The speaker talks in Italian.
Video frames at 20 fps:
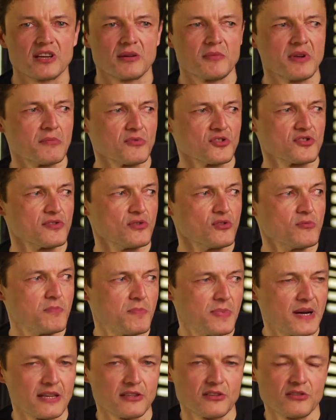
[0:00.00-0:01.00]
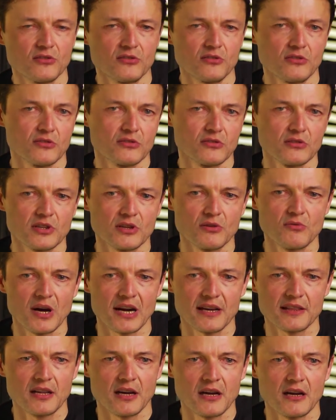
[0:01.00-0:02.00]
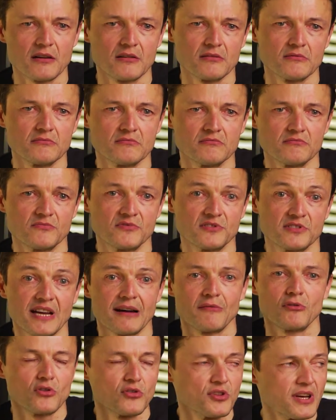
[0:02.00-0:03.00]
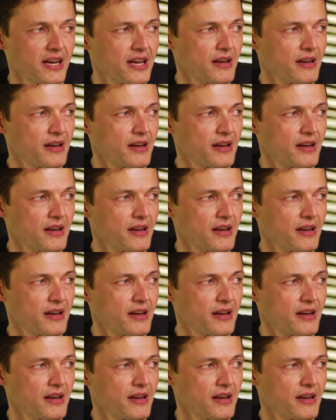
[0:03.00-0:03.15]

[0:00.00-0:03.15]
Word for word: che abbiamo sviluppato riguarda un tavolo da